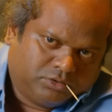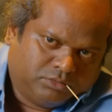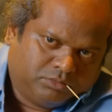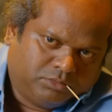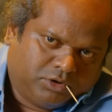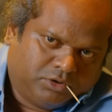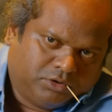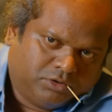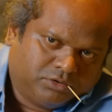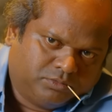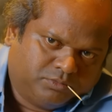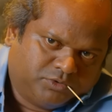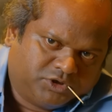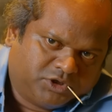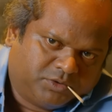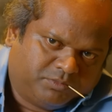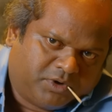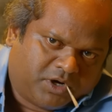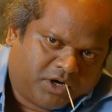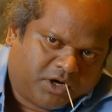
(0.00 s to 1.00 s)
तुम लोग
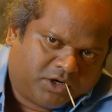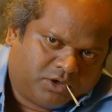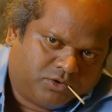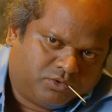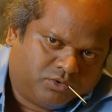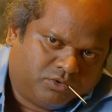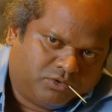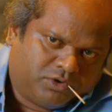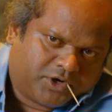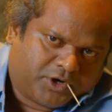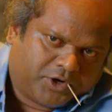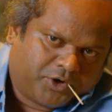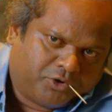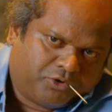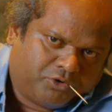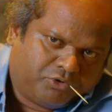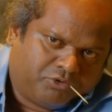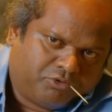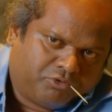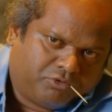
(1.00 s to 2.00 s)
मुझे बाहर ढूंढ रहे
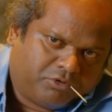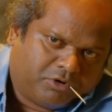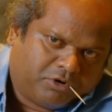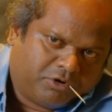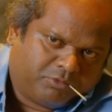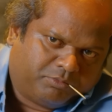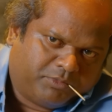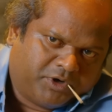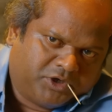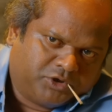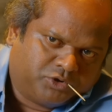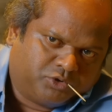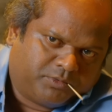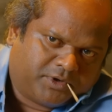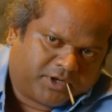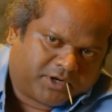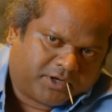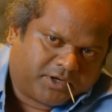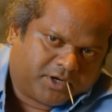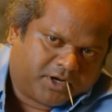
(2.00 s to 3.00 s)
हो और मैं
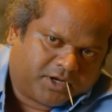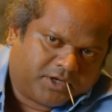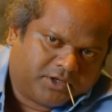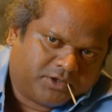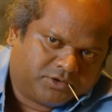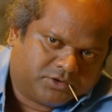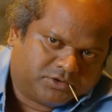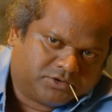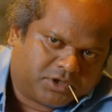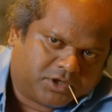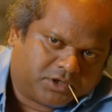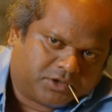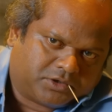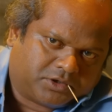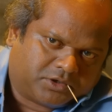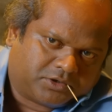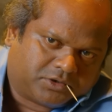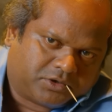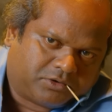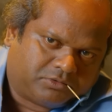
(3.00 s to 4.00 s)
तुम्हारा यहाँ इंतजार
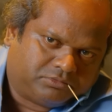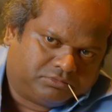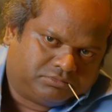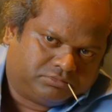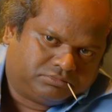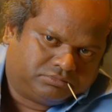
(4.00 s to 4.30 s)
कर रहा हूँ